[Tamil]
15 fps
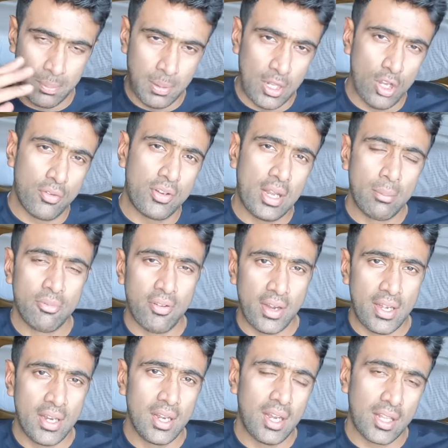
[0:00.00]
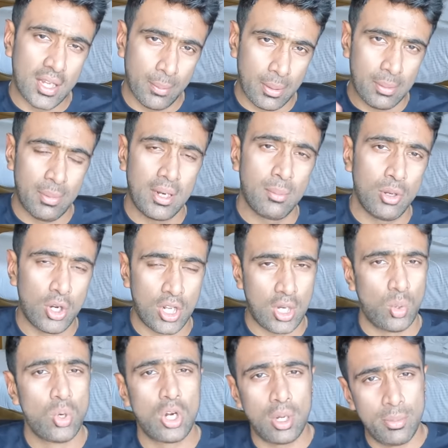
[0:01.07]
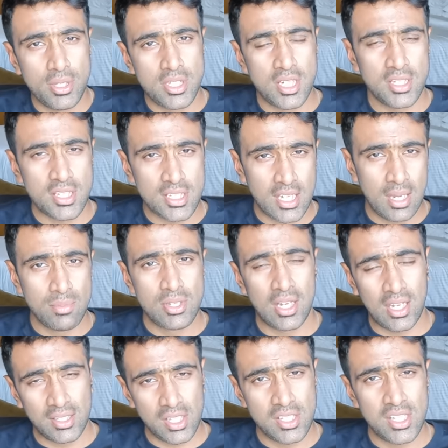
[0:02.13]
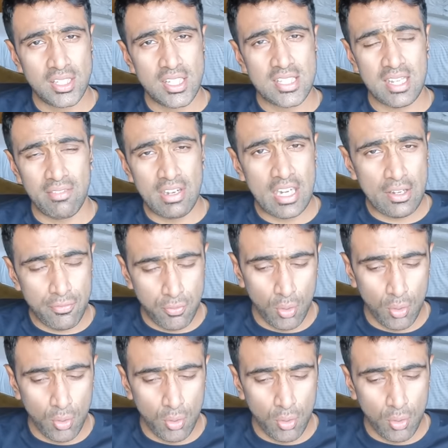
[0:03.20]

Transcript: பிளே ஆஃப் கேம் ஃபைனல் அதுக்கப்புறமா நம்மளோட ரவுண்ட் ராபின் ஸ்டேஜஸ் கேம்ஸ் எல்லாத்தையும் சேர்த்து செவன்டி